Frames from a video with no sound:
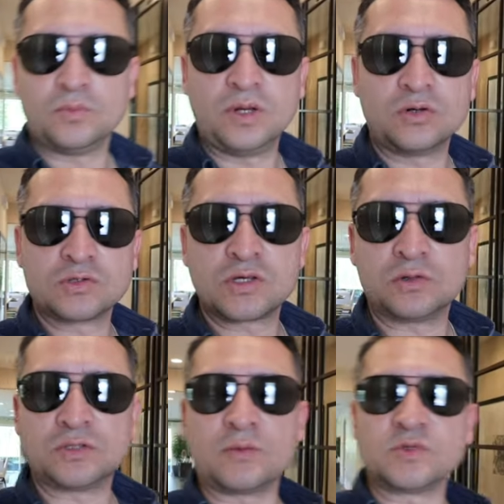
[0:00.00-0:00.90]
Bueno, nos
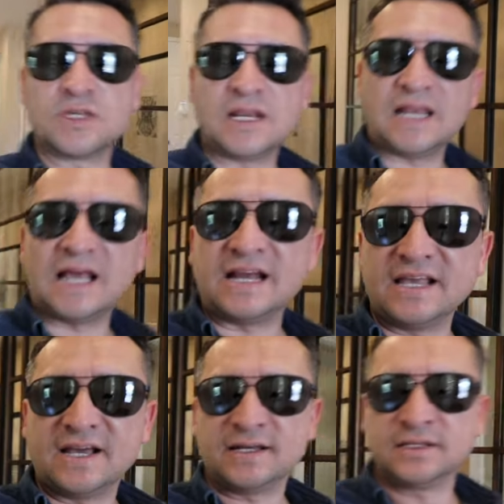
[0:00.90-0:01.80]
encontramos en el
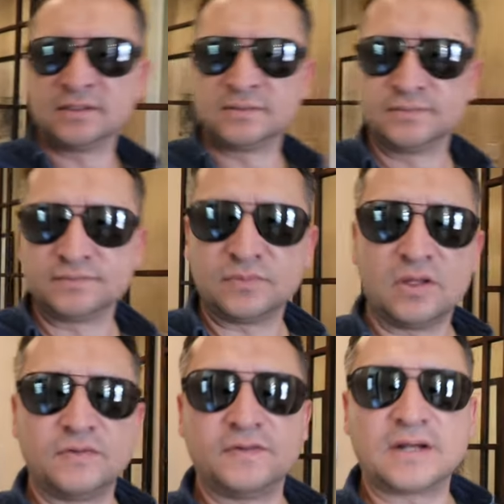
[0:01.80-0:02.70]
área
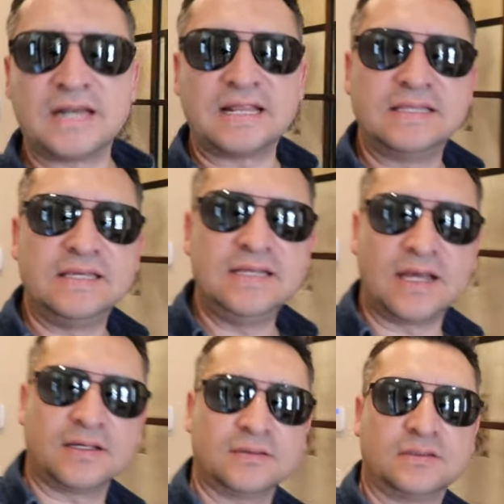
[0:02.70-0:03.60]
de
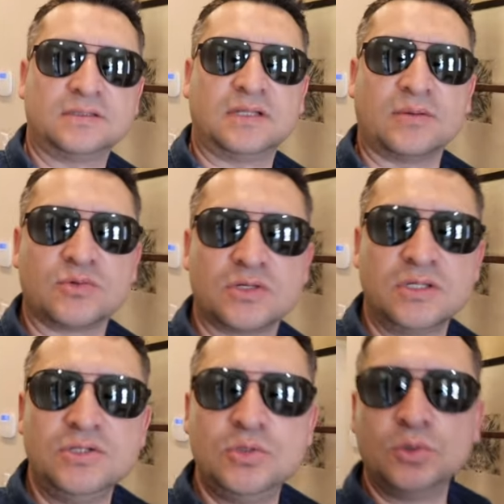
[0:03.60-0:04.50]
Fernandina, estamos
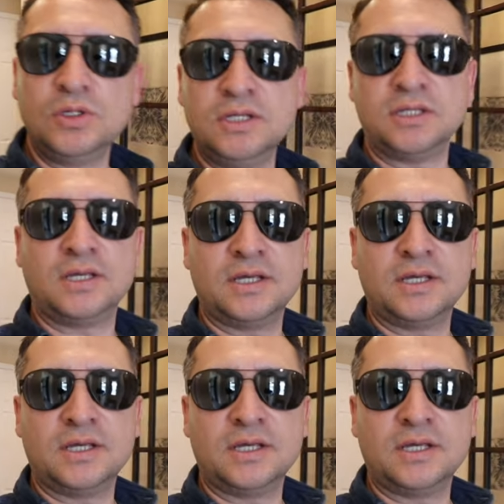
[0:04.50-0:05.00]
en Julie,